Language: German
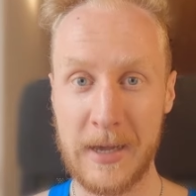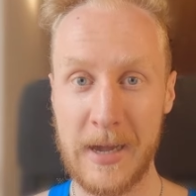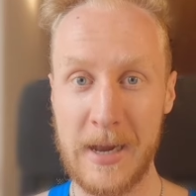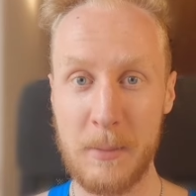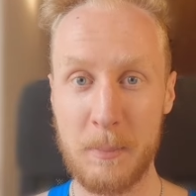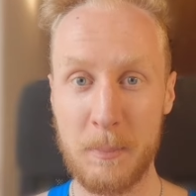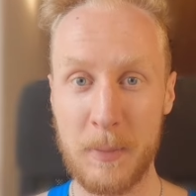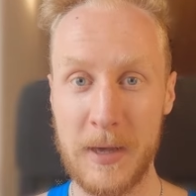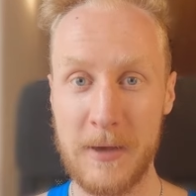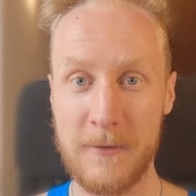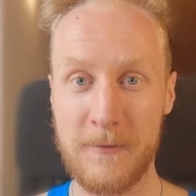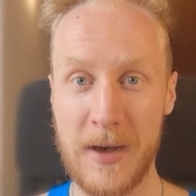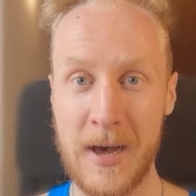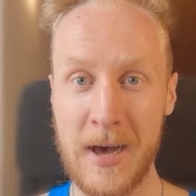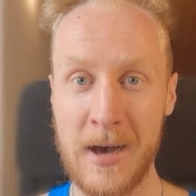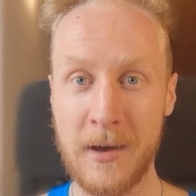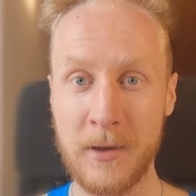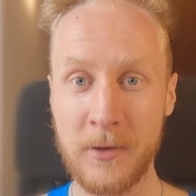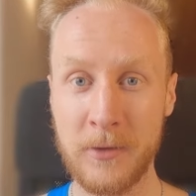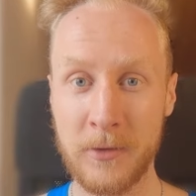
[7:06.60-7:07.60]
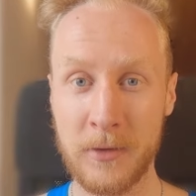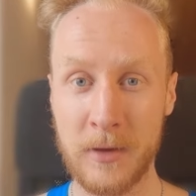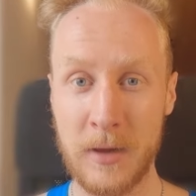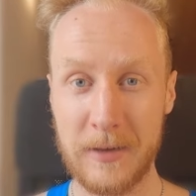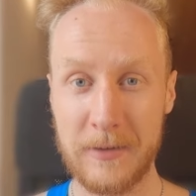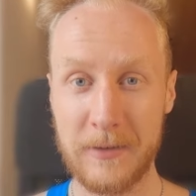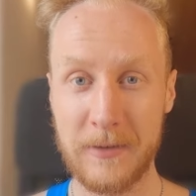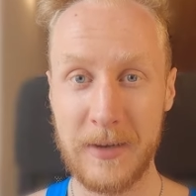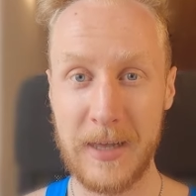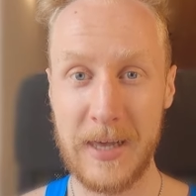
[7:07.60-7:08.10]
enthält PFAs und
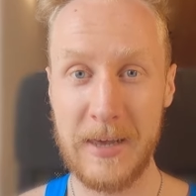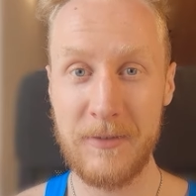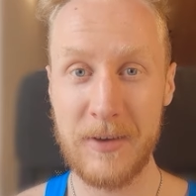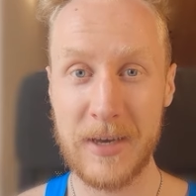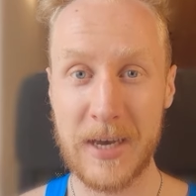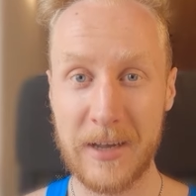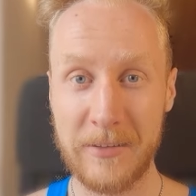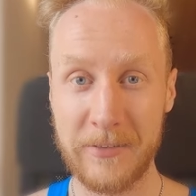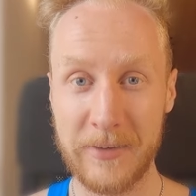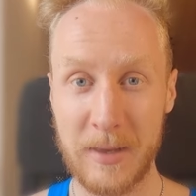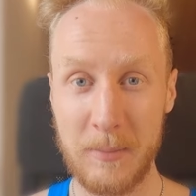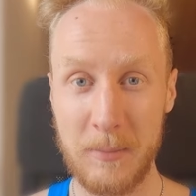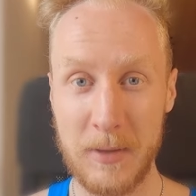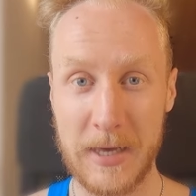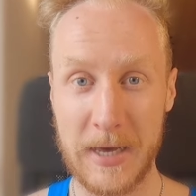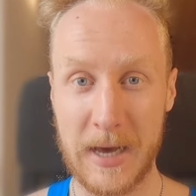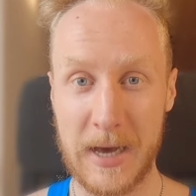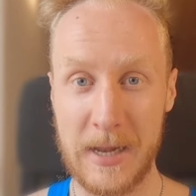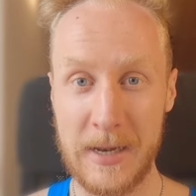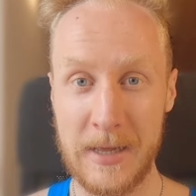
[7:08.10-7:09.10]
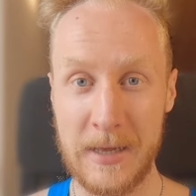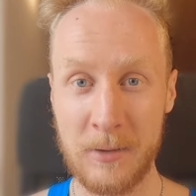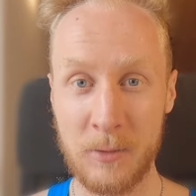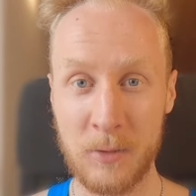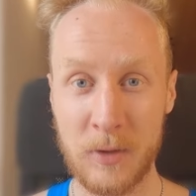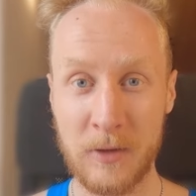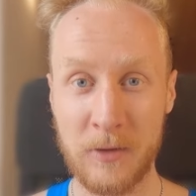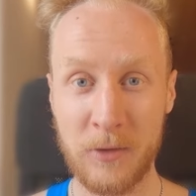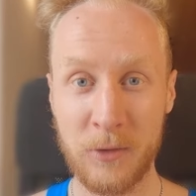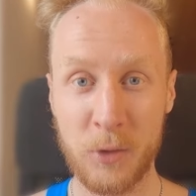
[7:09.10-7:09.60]
das sind Ewigkeitschemikalien
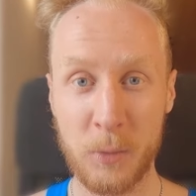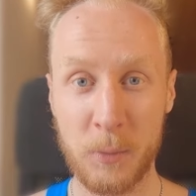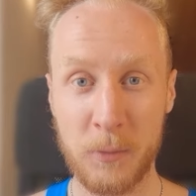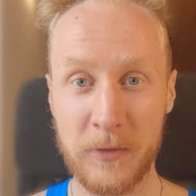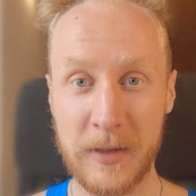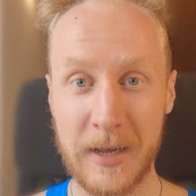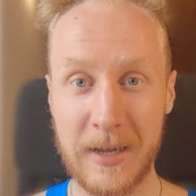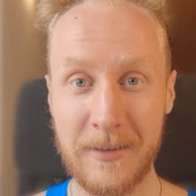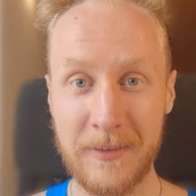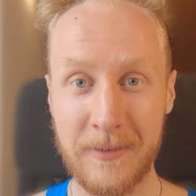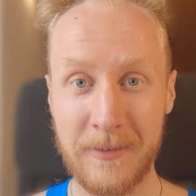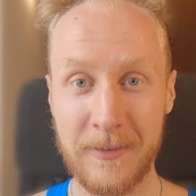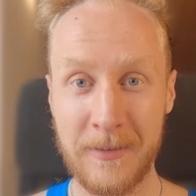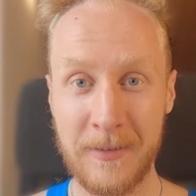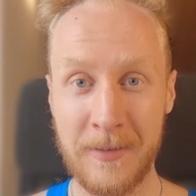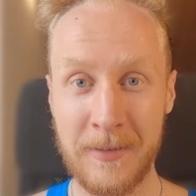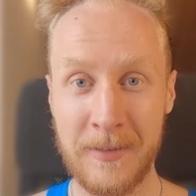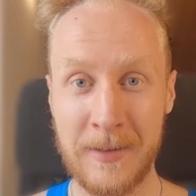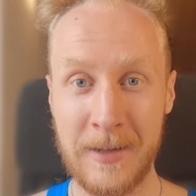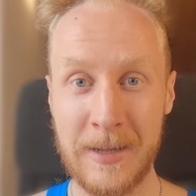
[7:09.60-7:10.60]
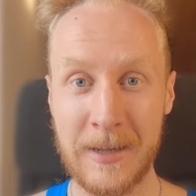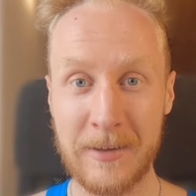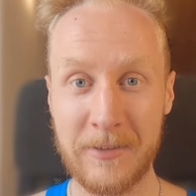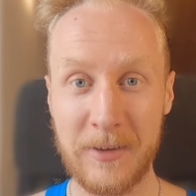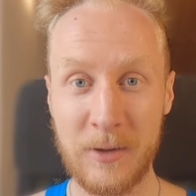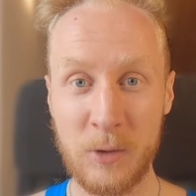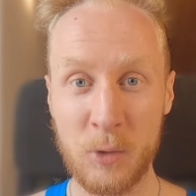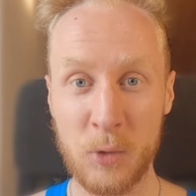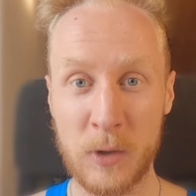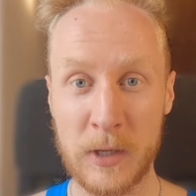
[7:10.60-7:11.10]
und das sind Substanzen, die
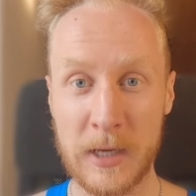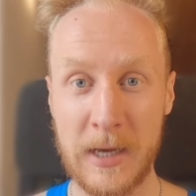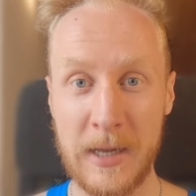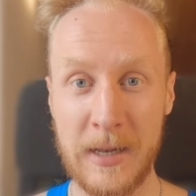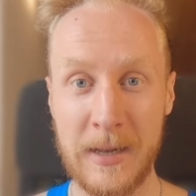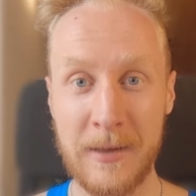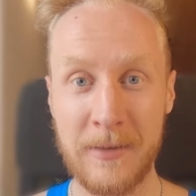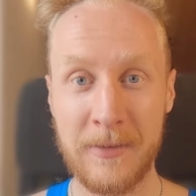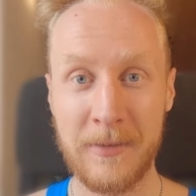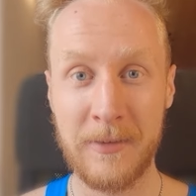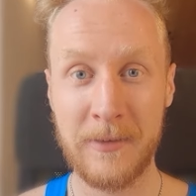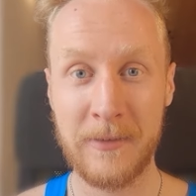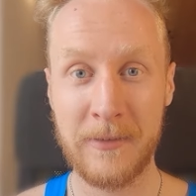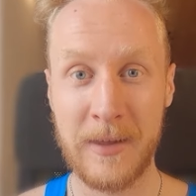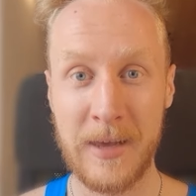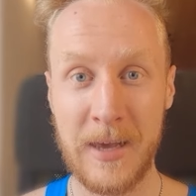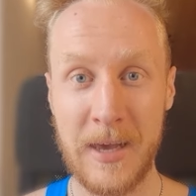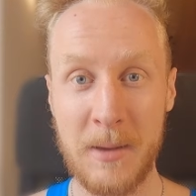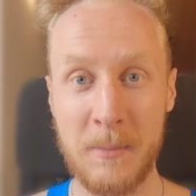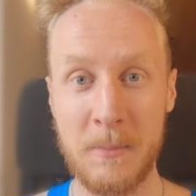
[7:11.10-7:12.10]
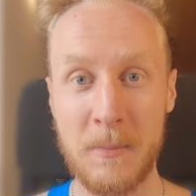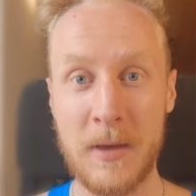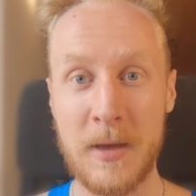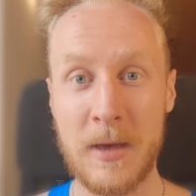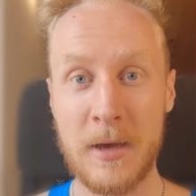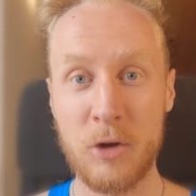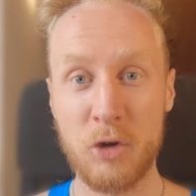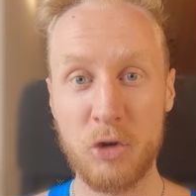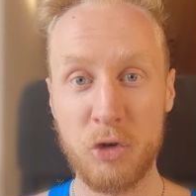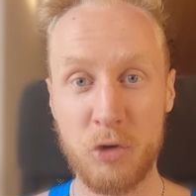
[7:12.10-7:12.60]
das endokrine System
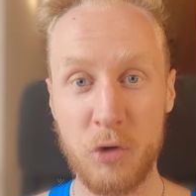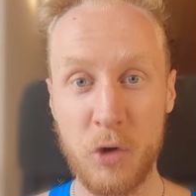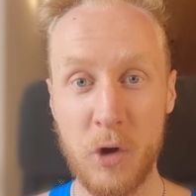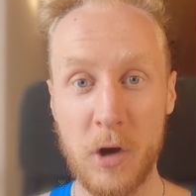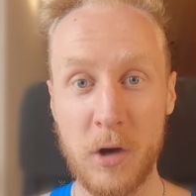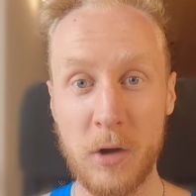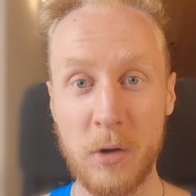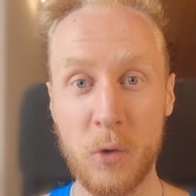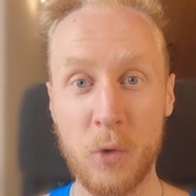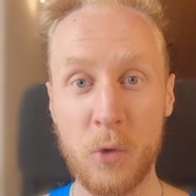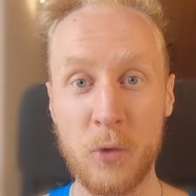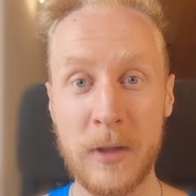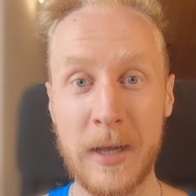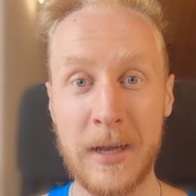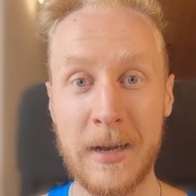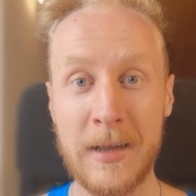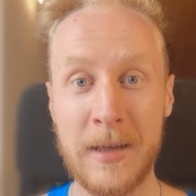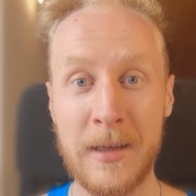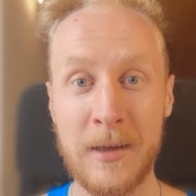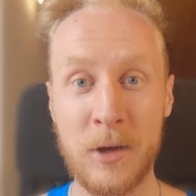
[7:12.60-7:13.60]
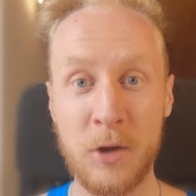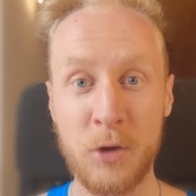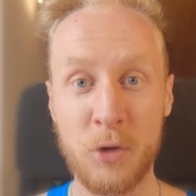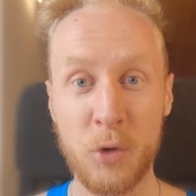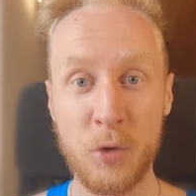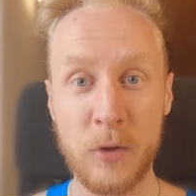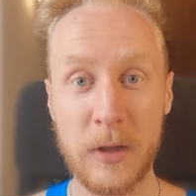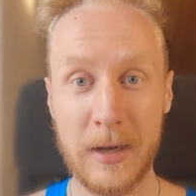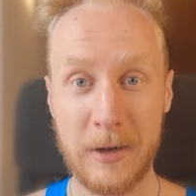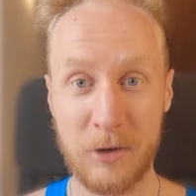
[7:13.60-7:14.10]
stören und deine
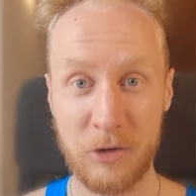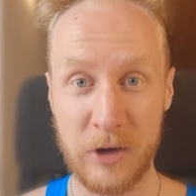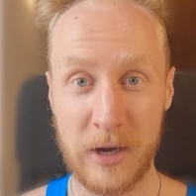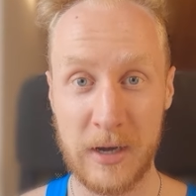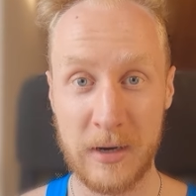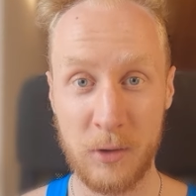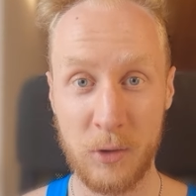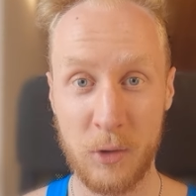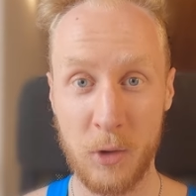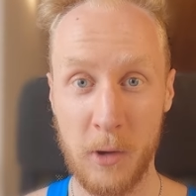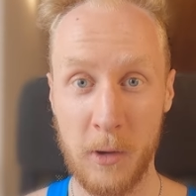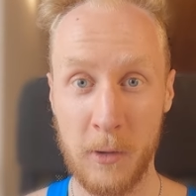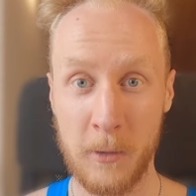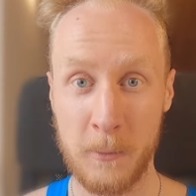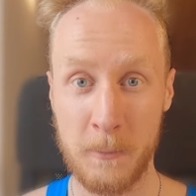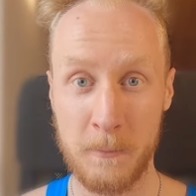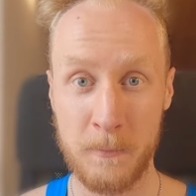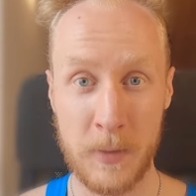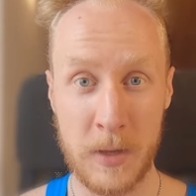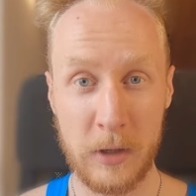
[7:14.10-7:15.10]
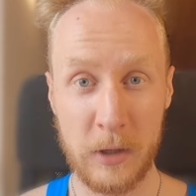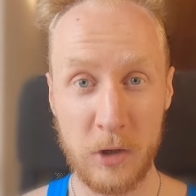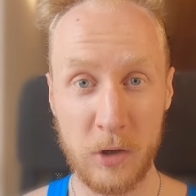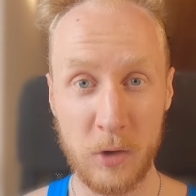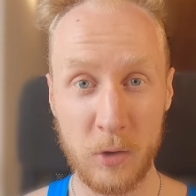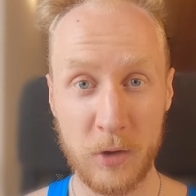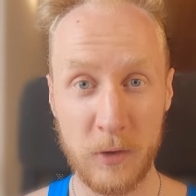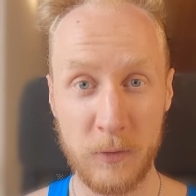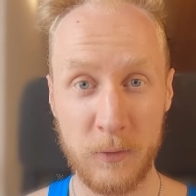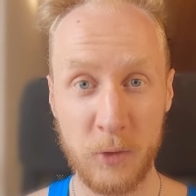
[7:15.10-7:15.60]
Gesundheit schaden können. Und die
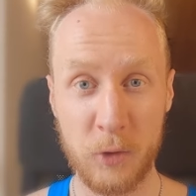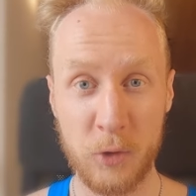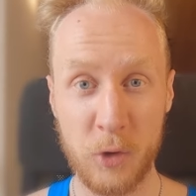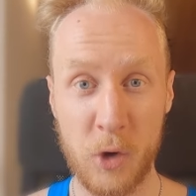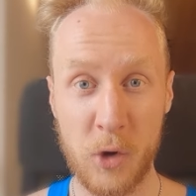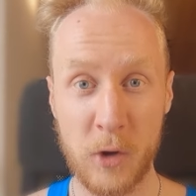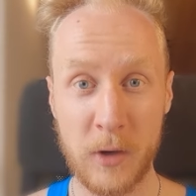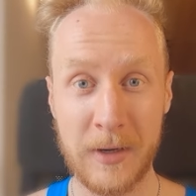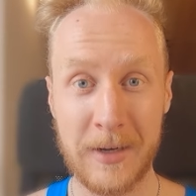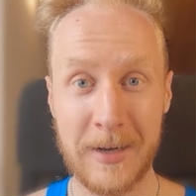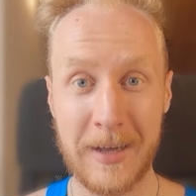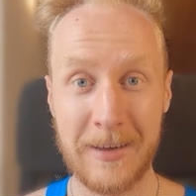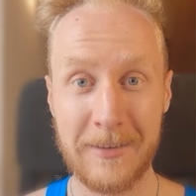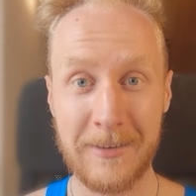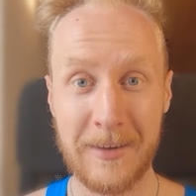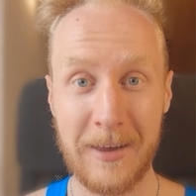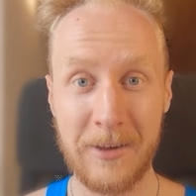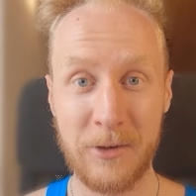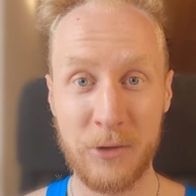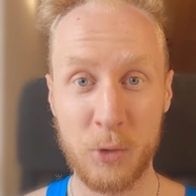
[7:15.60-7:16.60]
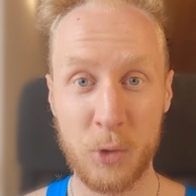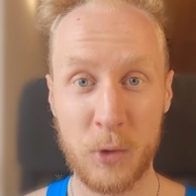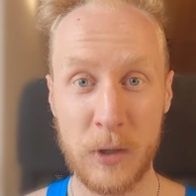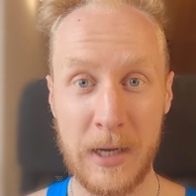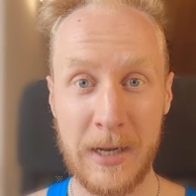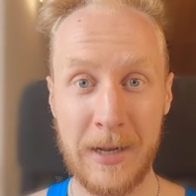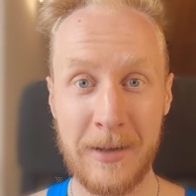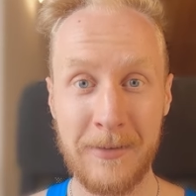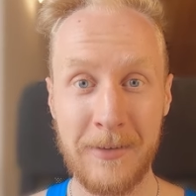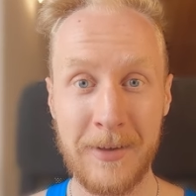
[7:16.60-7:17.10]
können auch dafür sorgen, dass
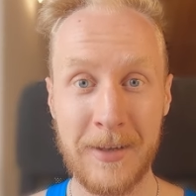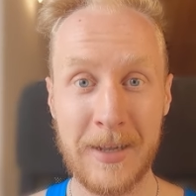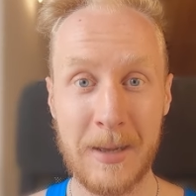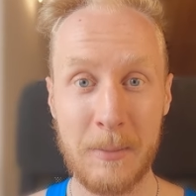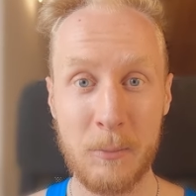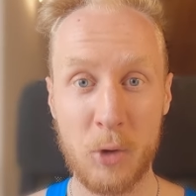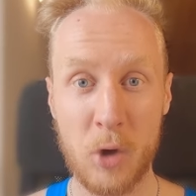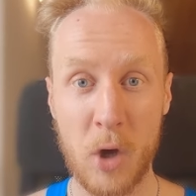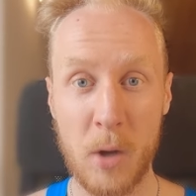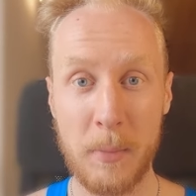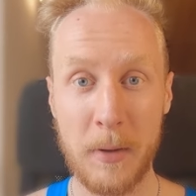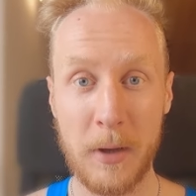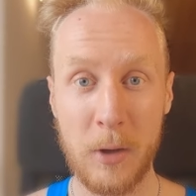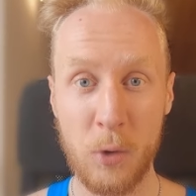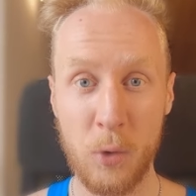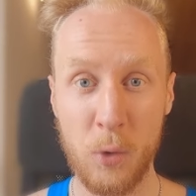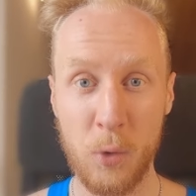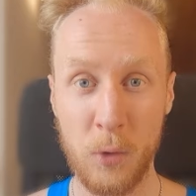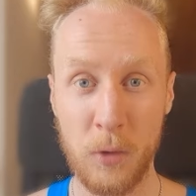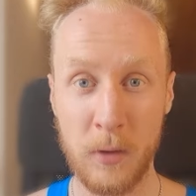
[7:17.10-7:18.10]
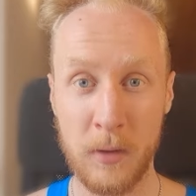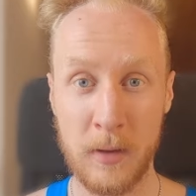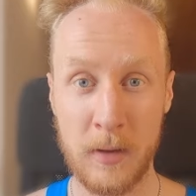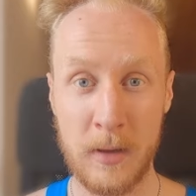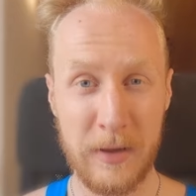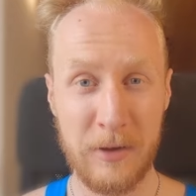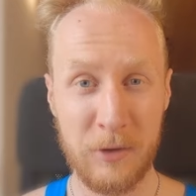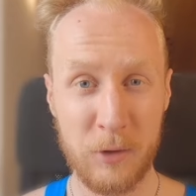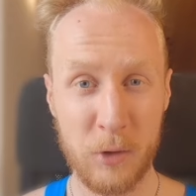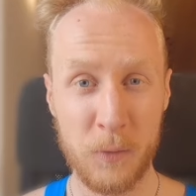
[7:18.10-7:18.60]
Estrogene sich in deinem Körper erhöhen
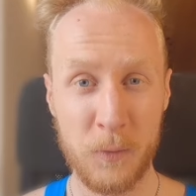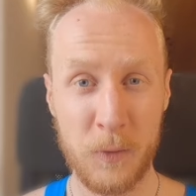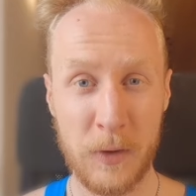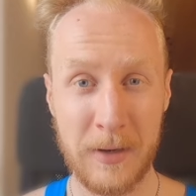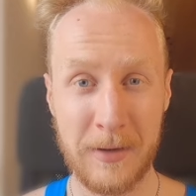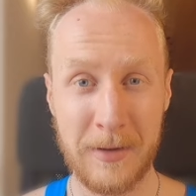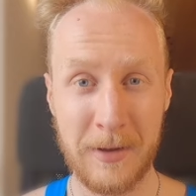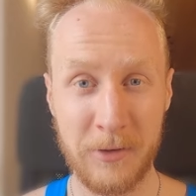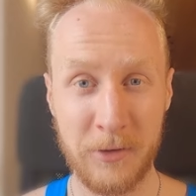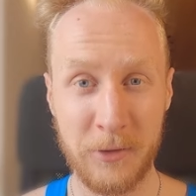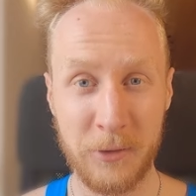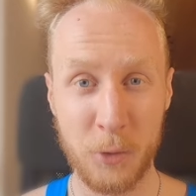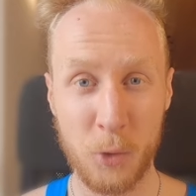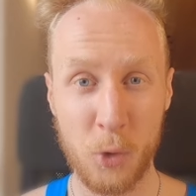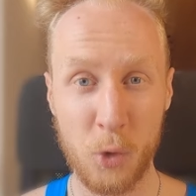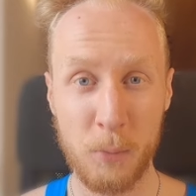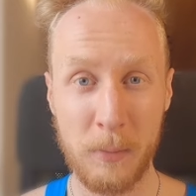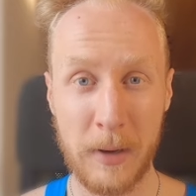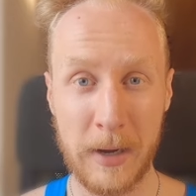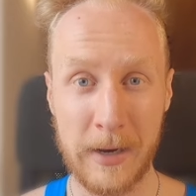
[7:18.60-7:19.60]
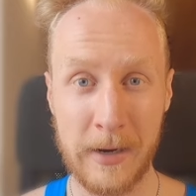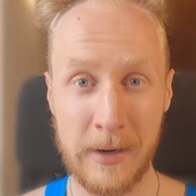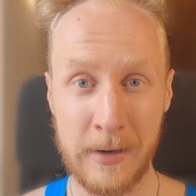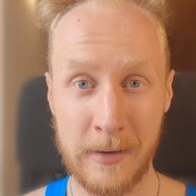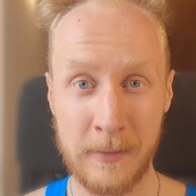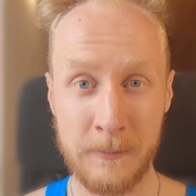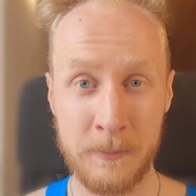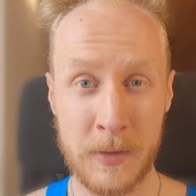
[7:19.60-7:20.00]
und das sorgt für einen Testosteronmangel.